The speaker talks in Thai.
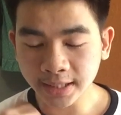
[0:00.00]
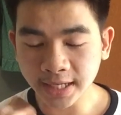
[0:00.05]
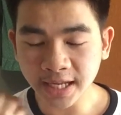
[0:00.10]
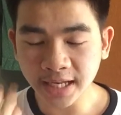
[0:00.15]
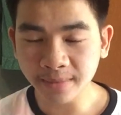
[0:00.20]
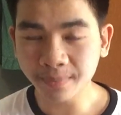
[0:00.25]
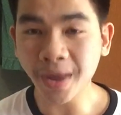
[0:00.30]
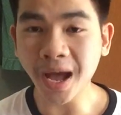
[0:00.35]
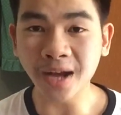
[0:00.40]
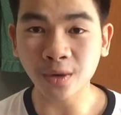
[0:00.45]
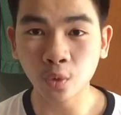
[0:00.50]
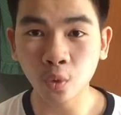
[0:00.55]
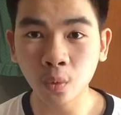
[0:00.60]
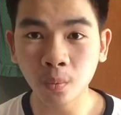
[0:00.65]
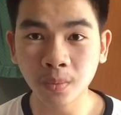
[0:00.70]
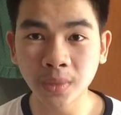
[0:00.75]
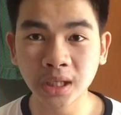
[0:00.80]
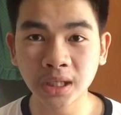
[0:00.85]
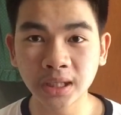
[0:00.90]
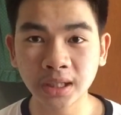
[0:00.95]
กินผักทุก
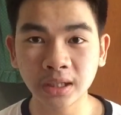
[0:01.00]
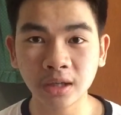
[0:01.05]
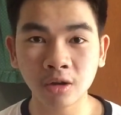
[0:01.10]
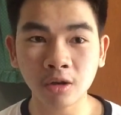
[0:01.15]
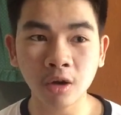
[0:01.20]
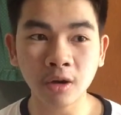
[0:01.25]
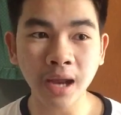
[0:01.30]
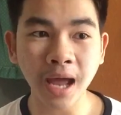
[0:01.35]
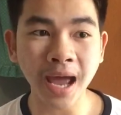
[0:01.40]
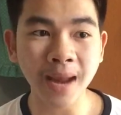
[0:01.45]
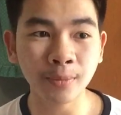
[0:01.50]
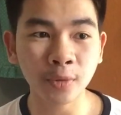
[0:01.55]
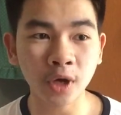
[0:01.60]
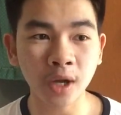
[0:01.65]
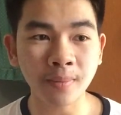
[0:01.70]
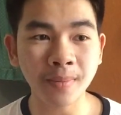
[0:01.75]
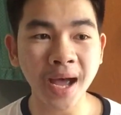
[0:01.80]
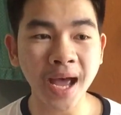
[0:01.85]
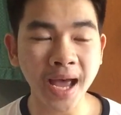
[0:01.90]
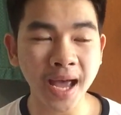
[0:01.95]
มื้อแล้วก็ทานผ
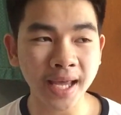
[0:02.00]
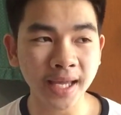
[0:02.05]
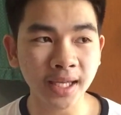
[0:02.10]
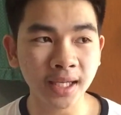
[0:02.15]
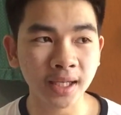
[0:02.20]
ลไม้